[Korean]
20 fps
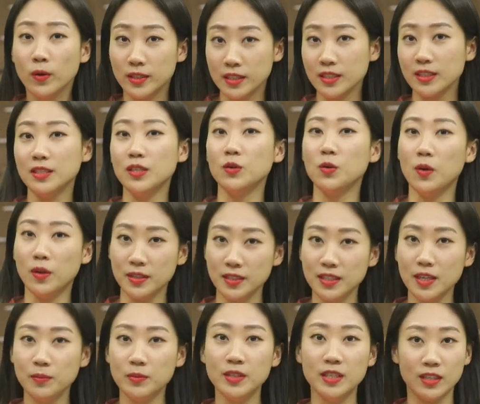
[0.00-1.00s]
실제로
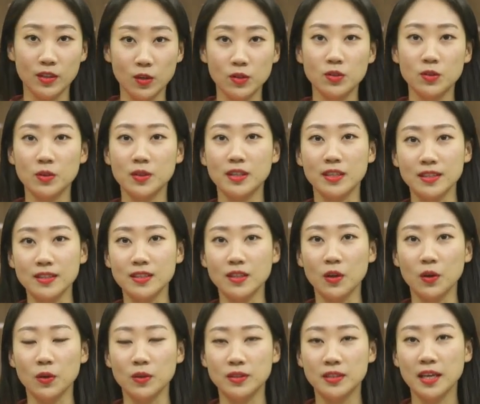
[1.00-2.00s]
허쌤은 그런 적이
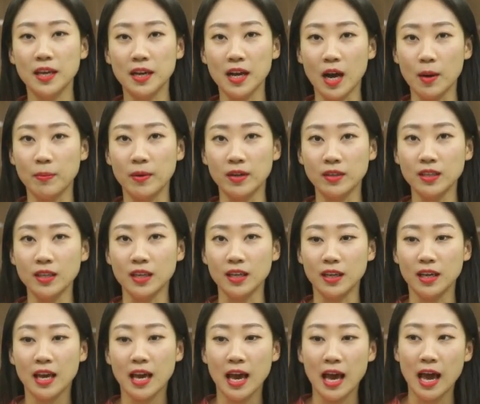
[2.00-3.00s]
있어요. 제
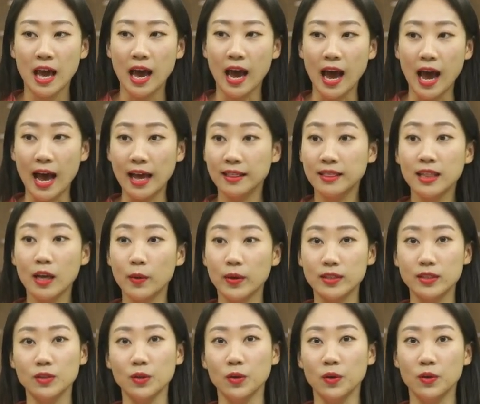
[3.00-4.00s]
가방이 안
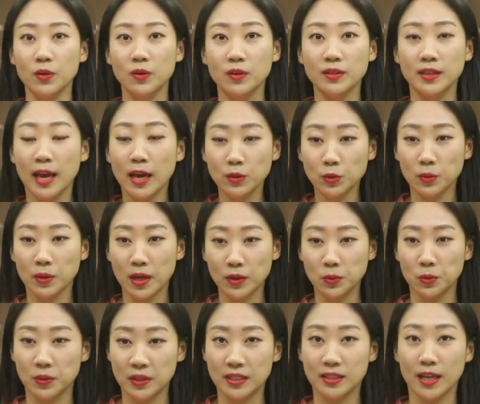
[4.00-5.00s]
나왔어요. 계속
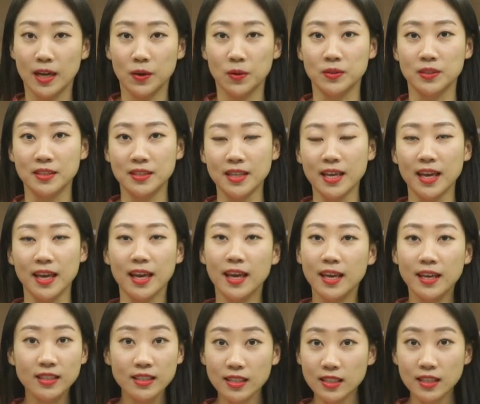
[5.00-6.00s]
계속 기다렸는데
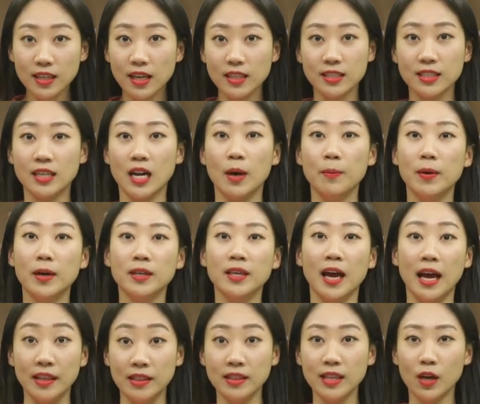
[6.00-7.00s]
끝까지 가방이
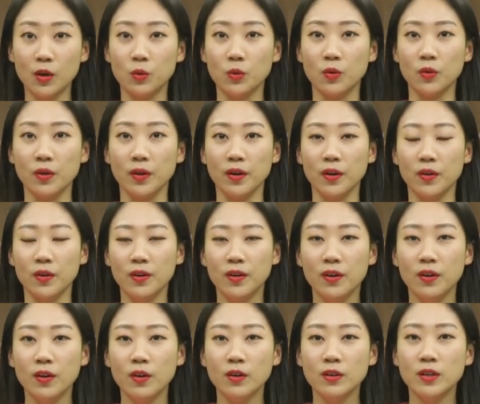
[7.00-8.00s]
안 나온 거예요.
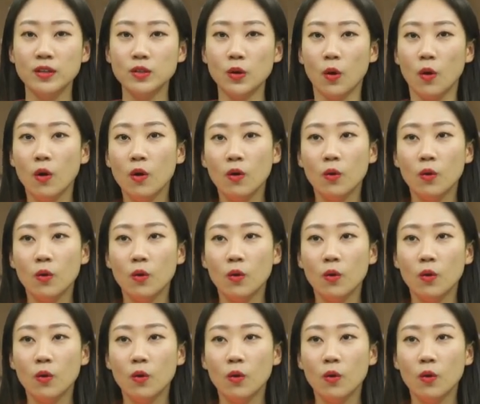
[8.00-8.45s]
그래서